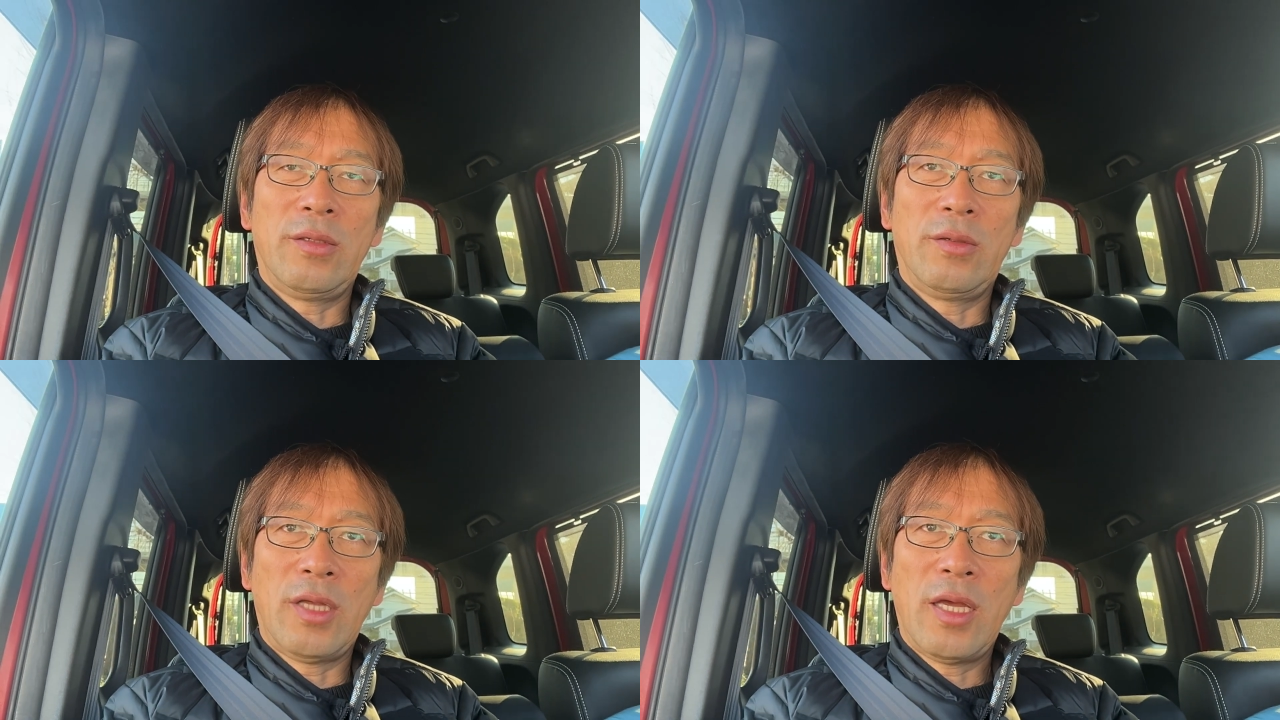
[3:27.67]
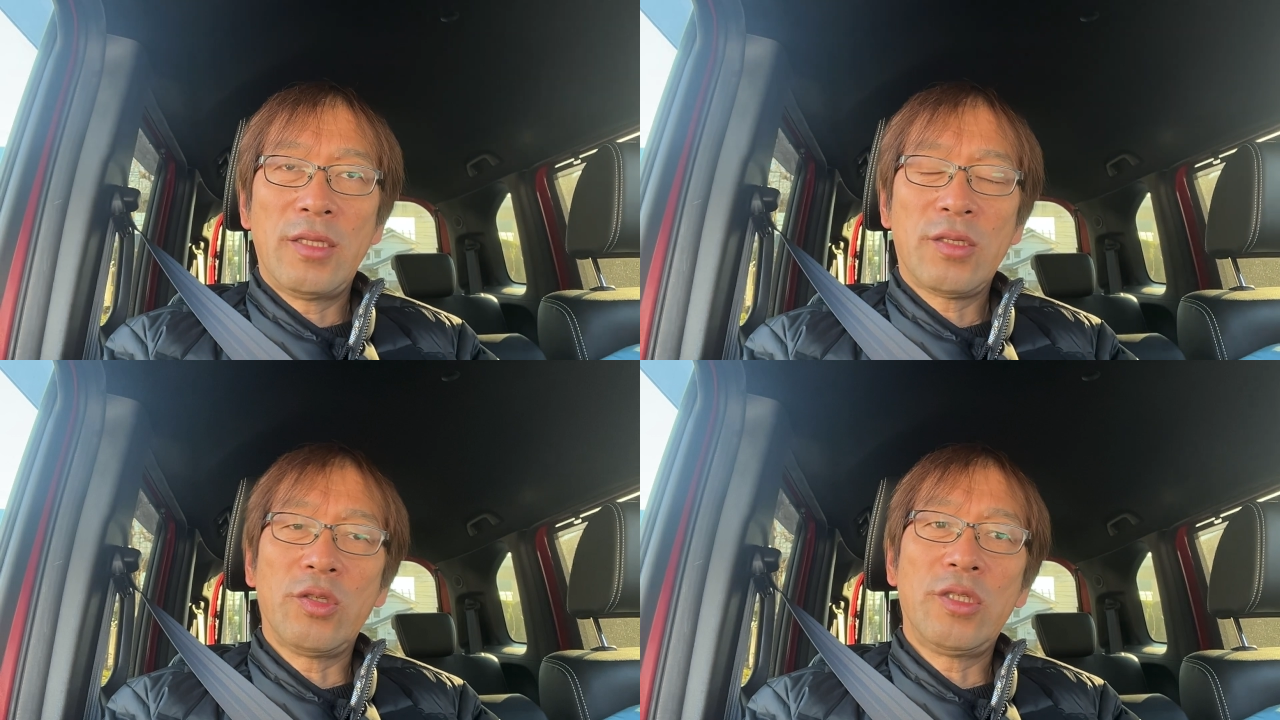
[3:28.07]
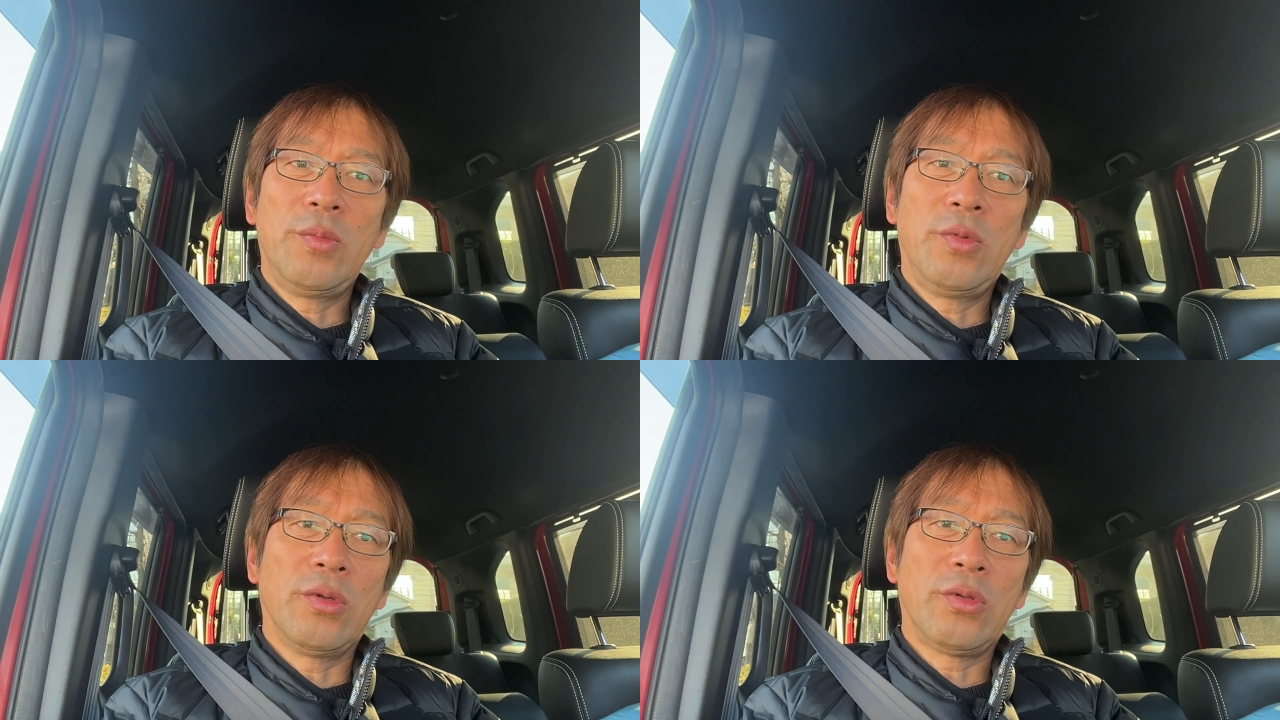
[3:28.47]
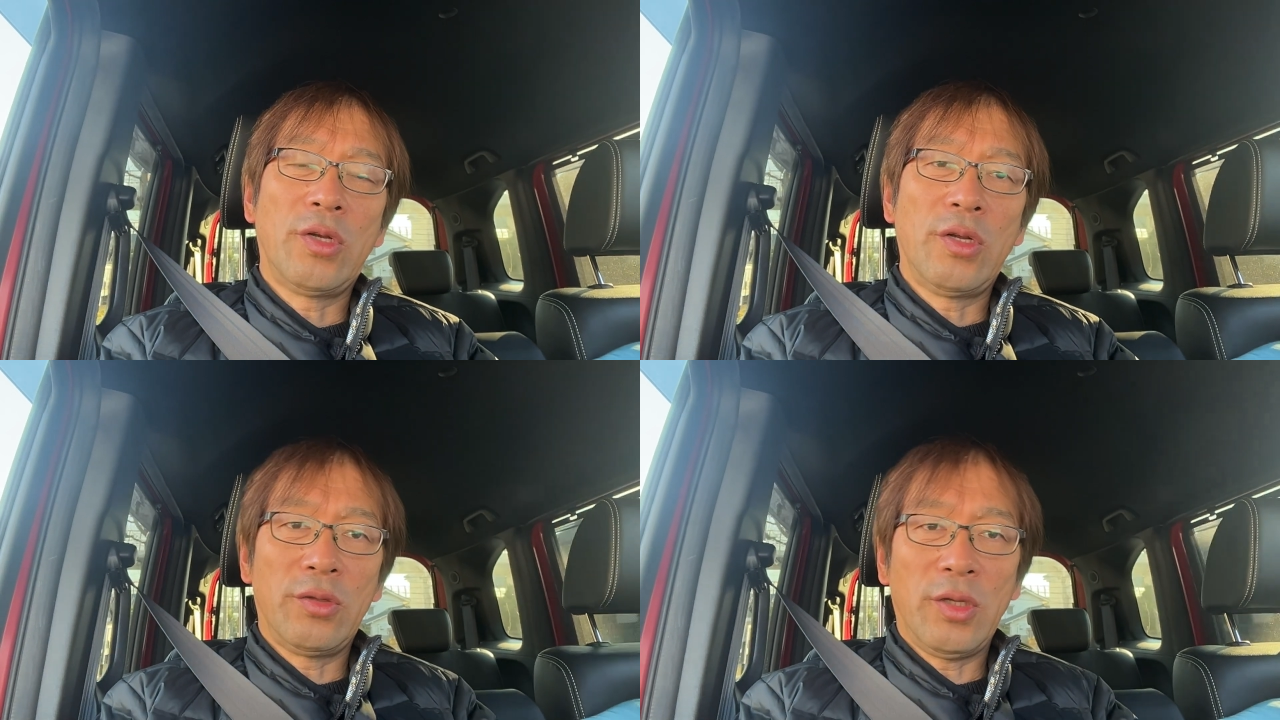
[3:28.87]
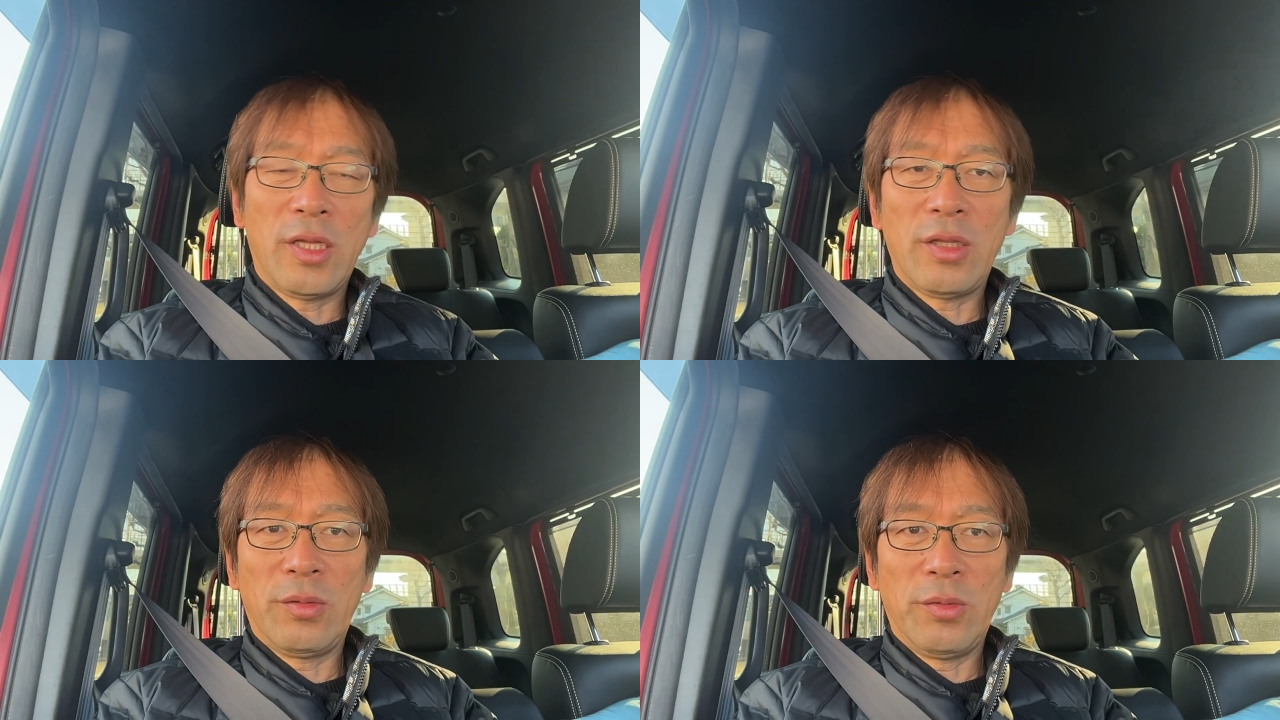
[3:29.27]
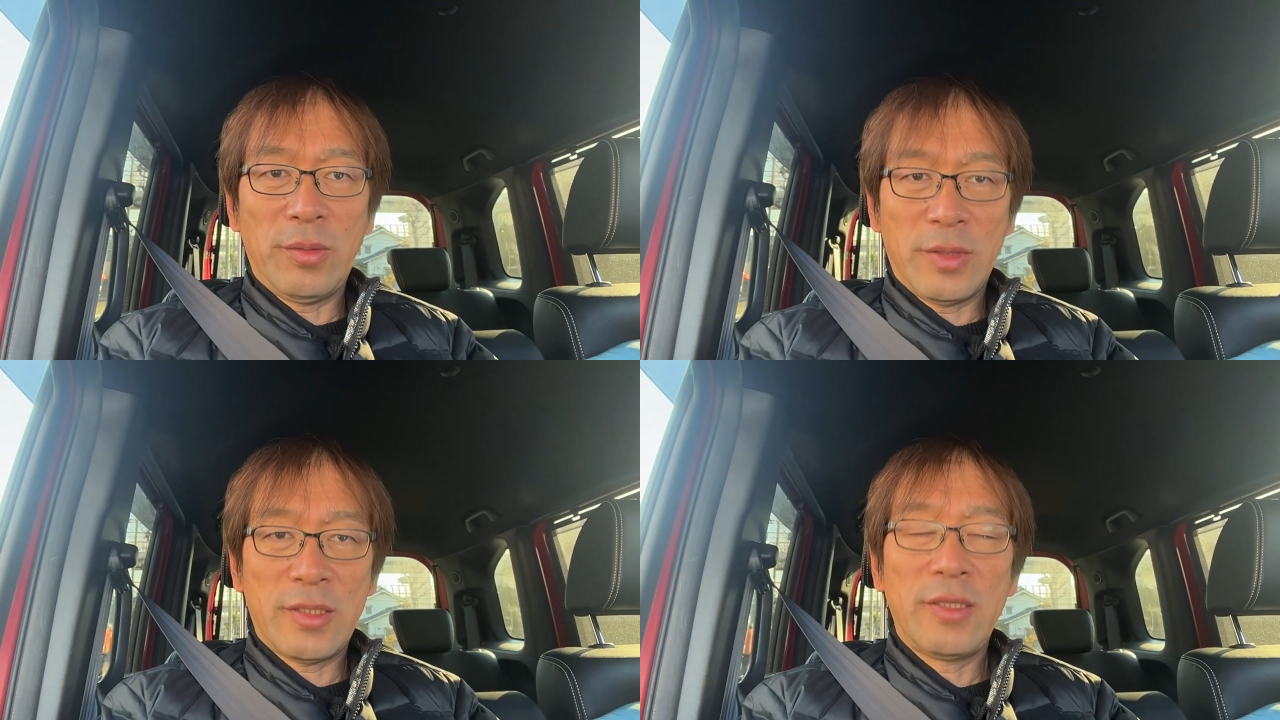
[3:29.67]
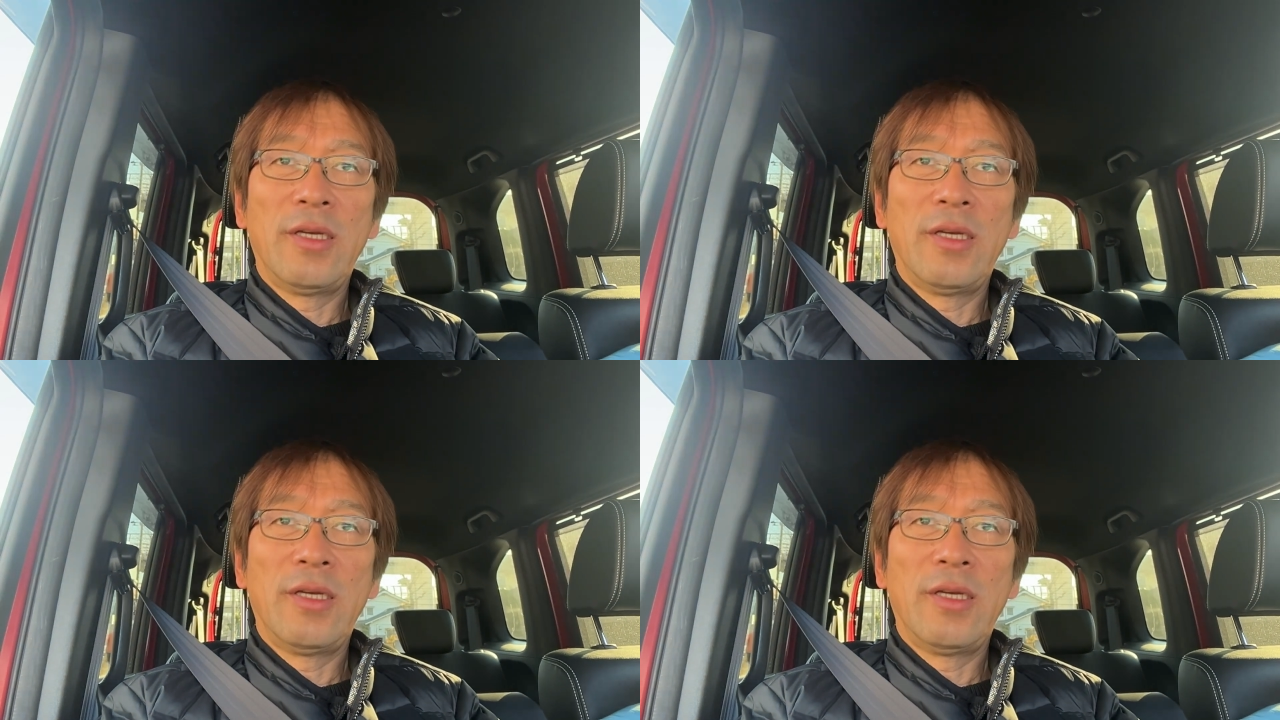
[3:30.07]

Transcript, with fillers: とね少しでも取れるといいなと思います。